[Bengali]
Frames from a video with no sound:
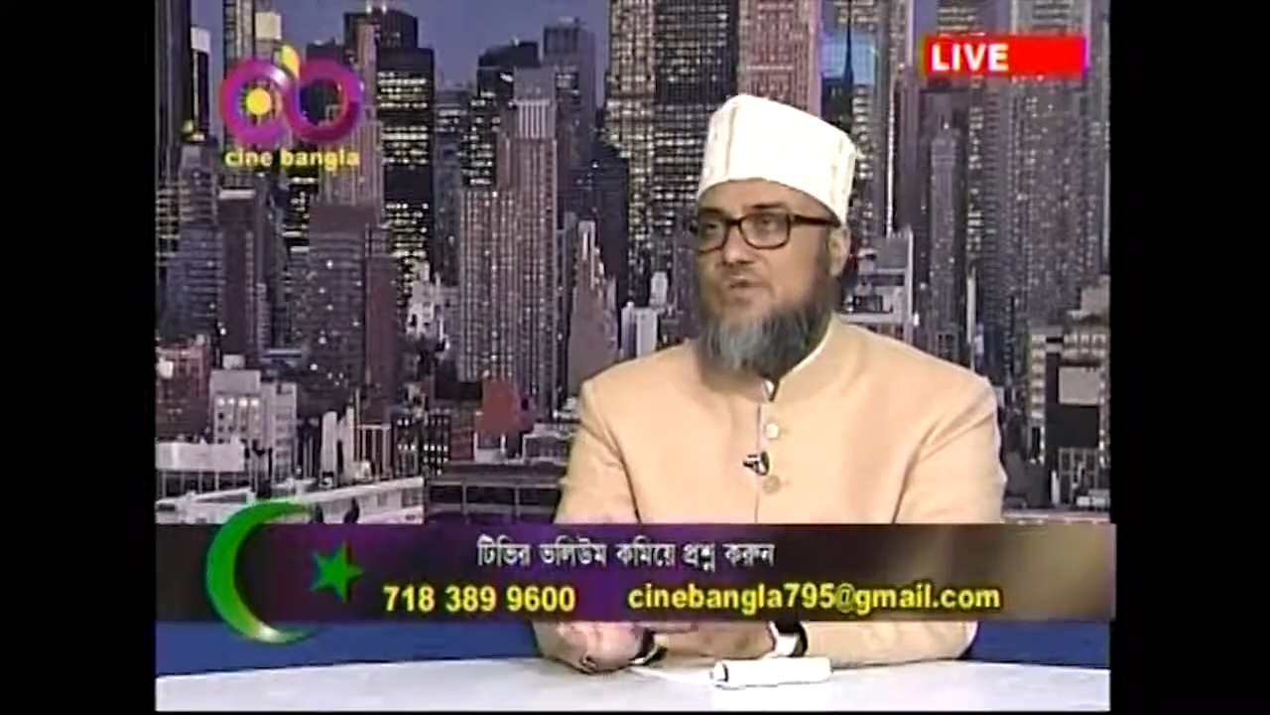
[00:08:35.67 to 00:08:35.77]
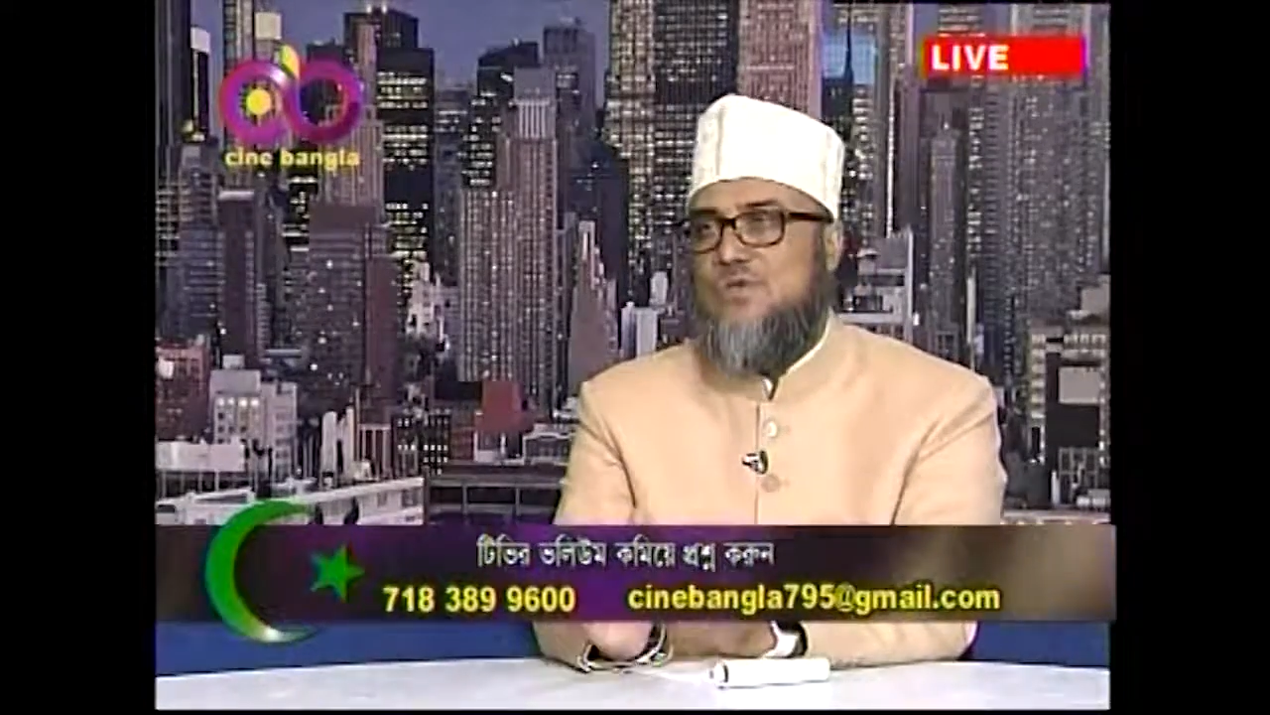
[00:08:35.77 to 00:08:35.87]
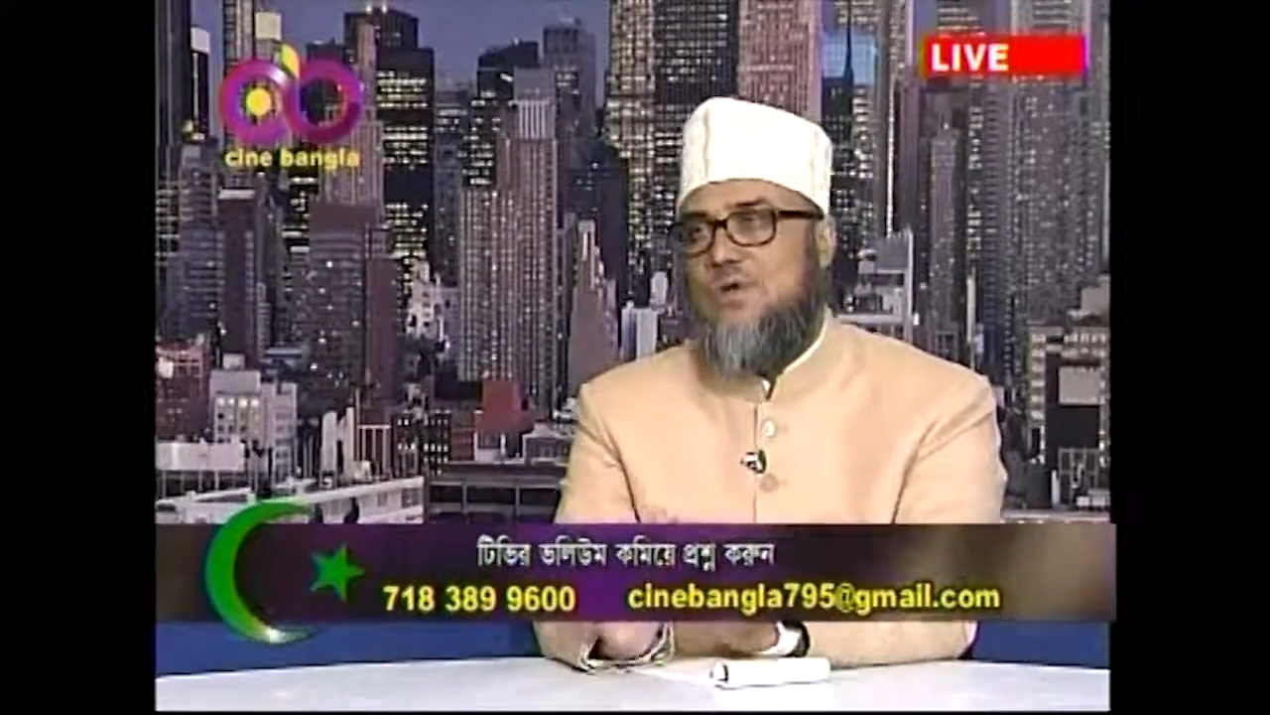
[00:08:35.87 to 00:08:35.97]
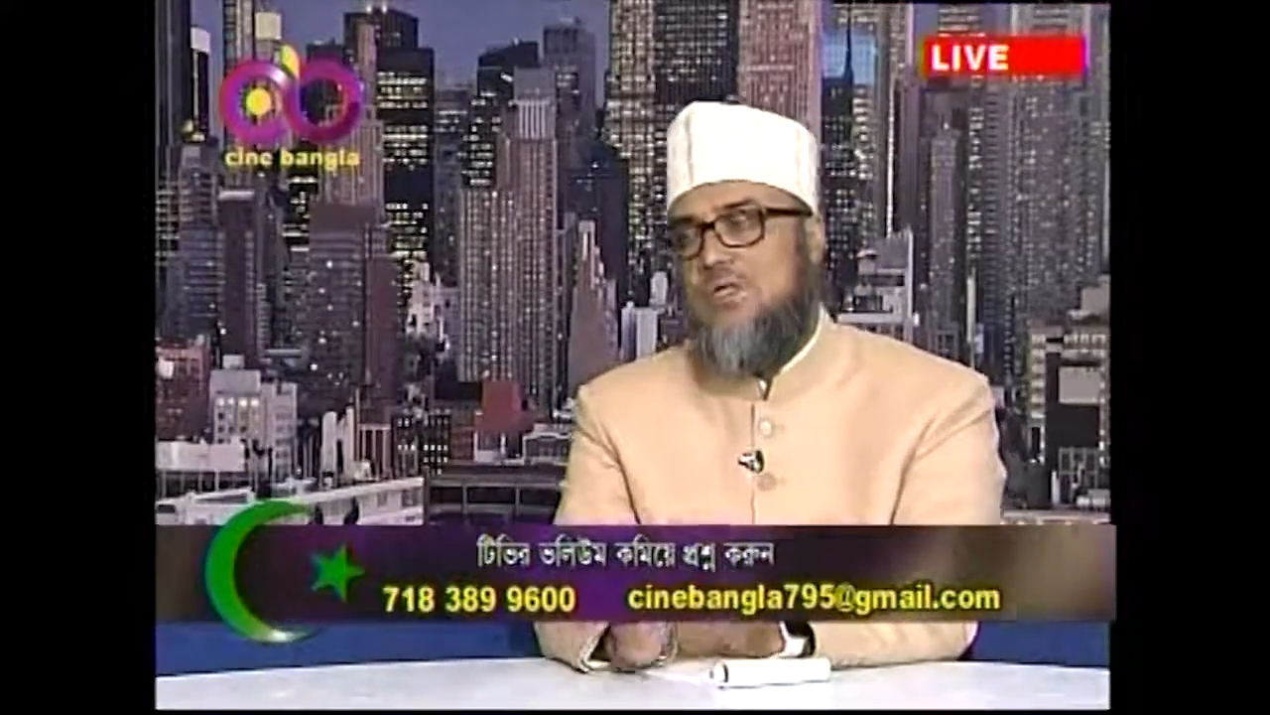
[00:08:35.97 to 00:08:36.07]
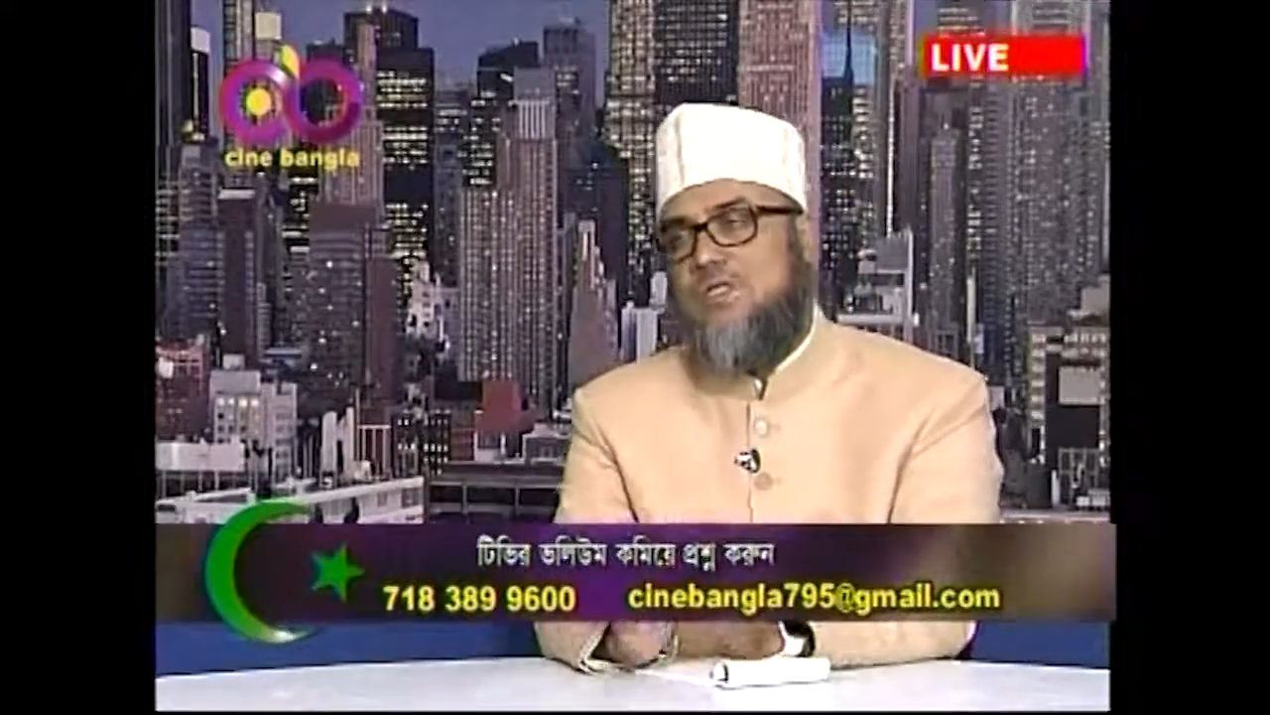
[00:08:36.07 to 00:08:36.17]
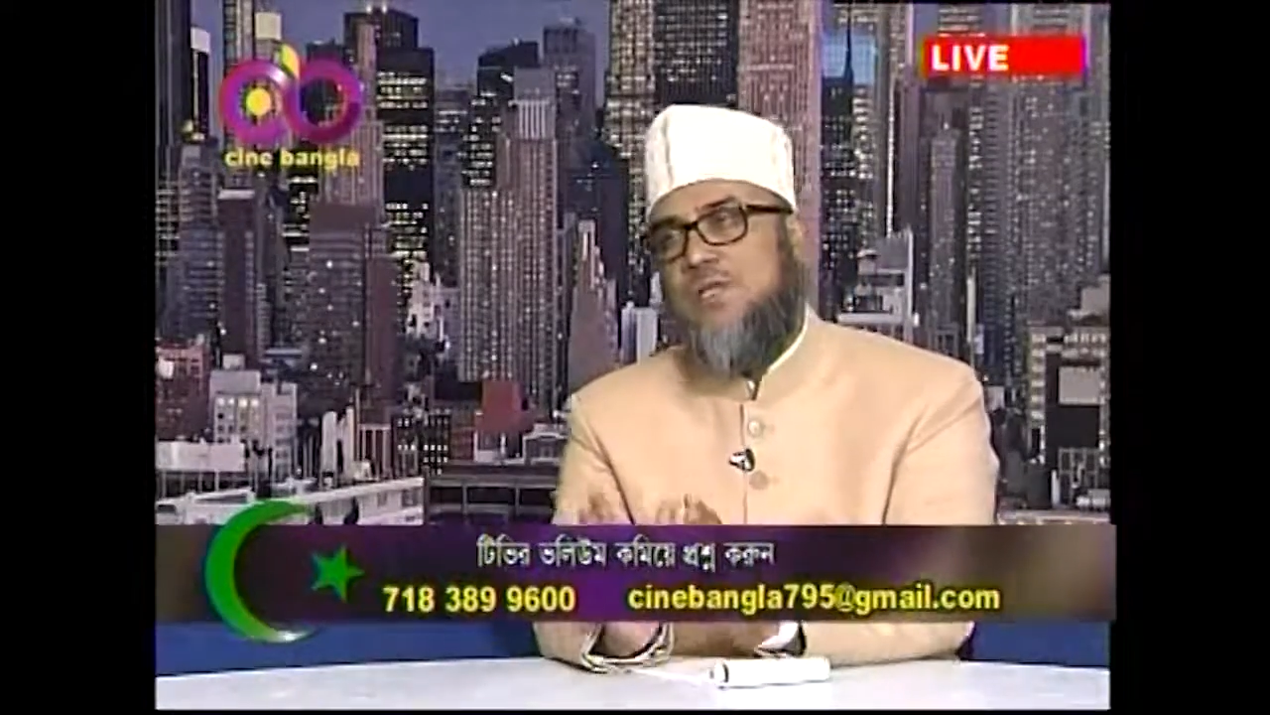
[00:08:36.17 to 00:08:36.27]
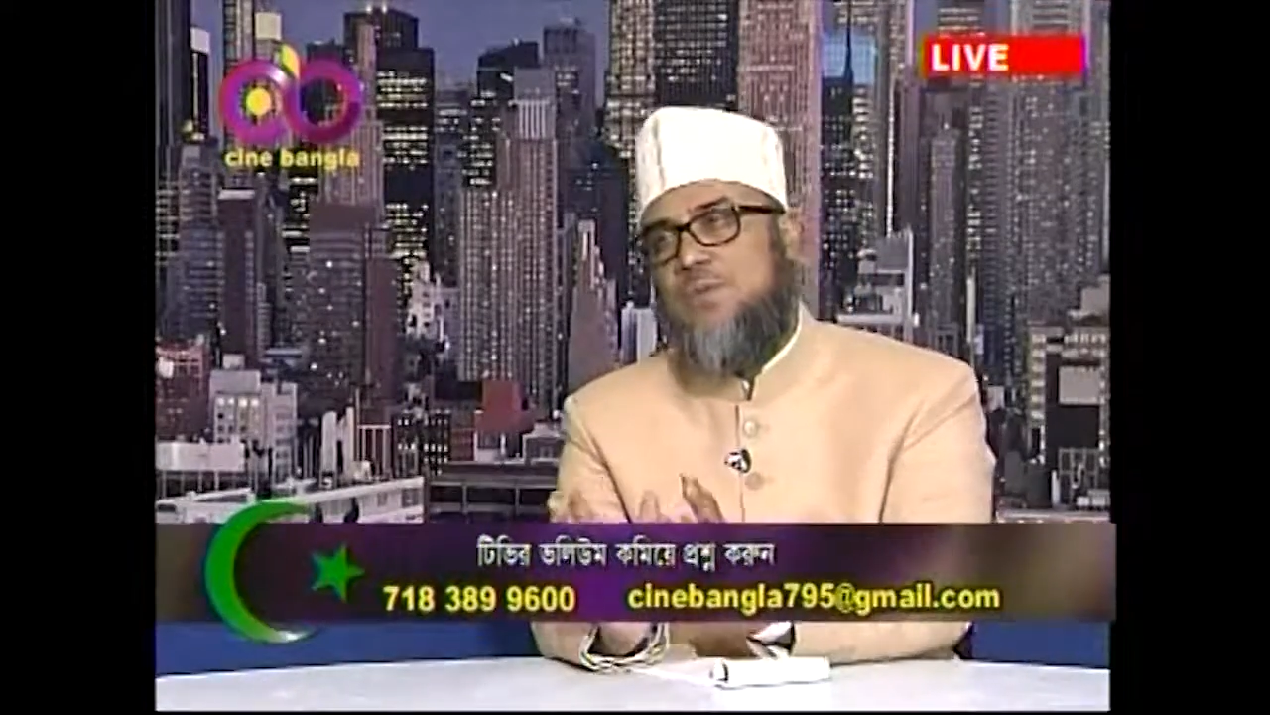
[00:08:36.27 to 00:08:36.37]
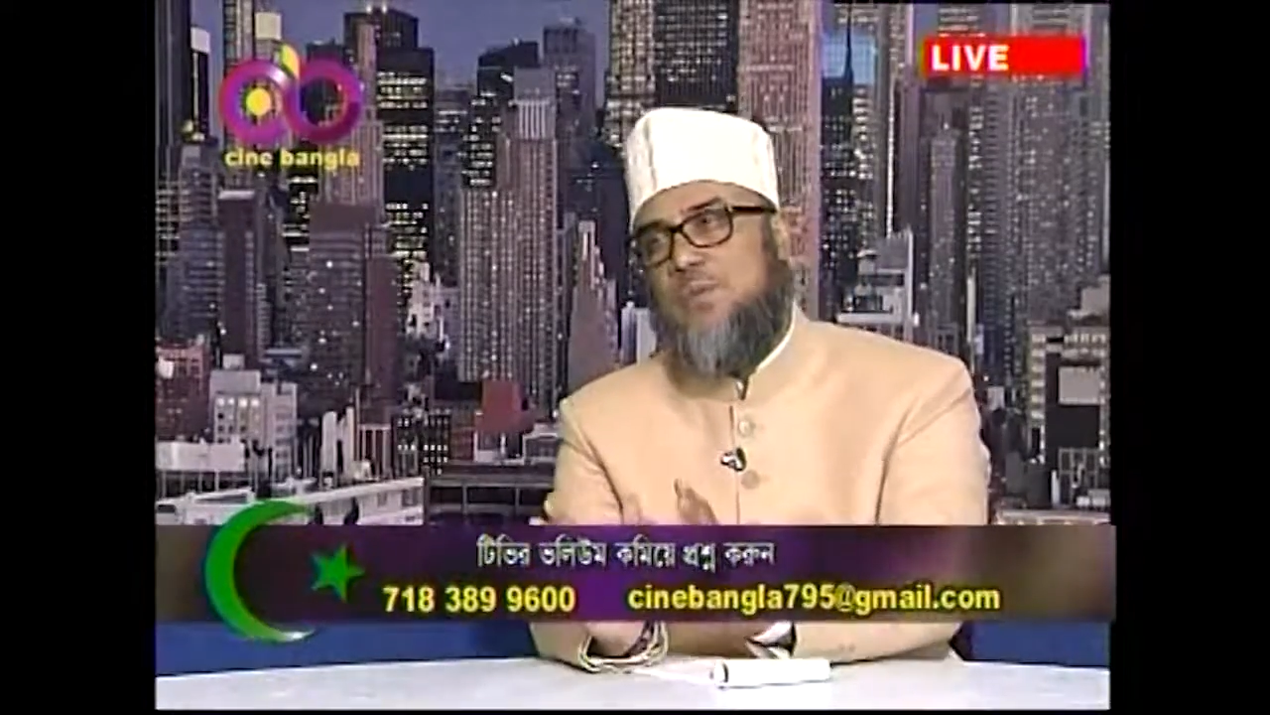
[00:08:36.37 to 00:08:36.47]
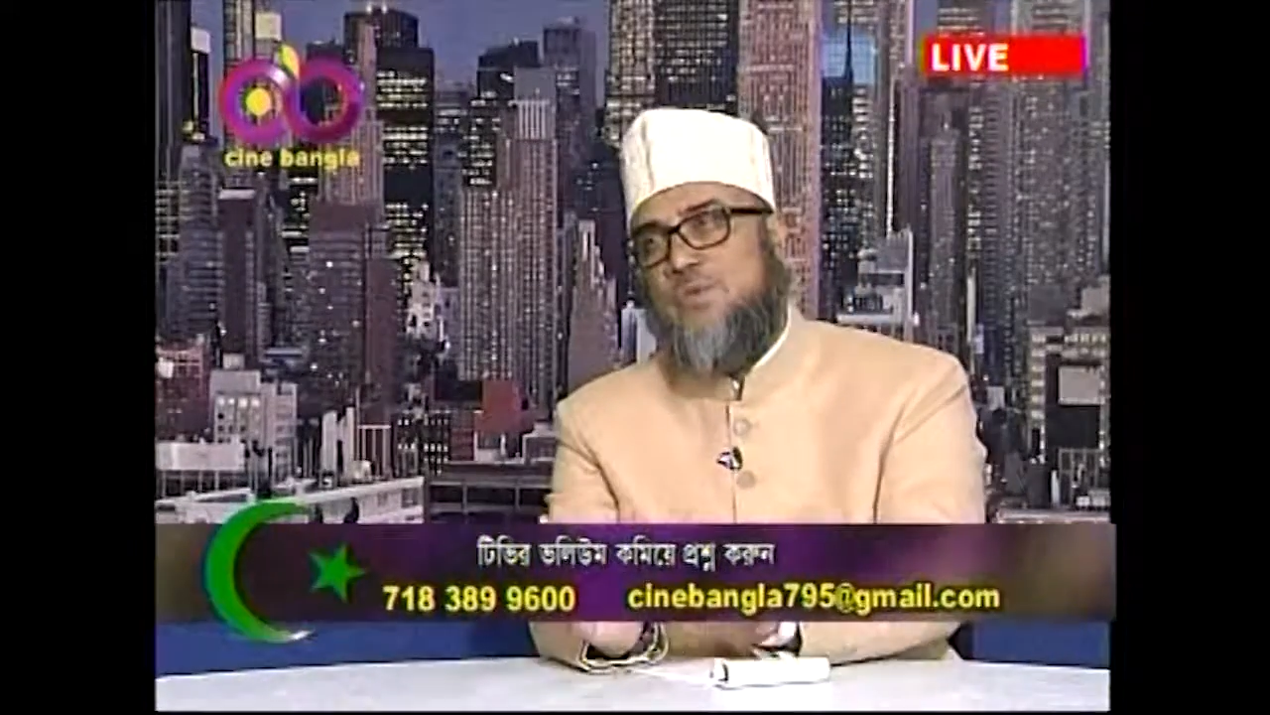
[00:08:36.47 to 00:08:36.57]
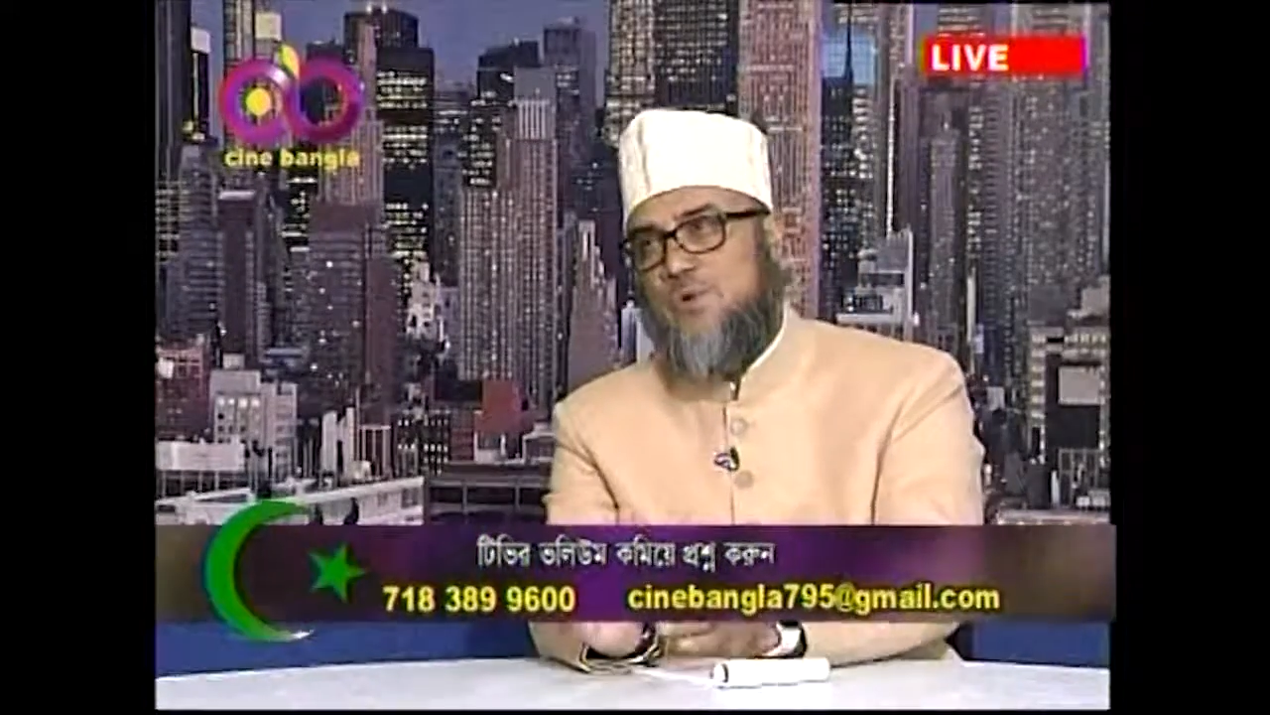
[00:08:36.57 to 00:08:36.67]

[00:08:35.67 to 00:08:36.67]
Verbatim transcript: রসুল্লাহ সাল্লামের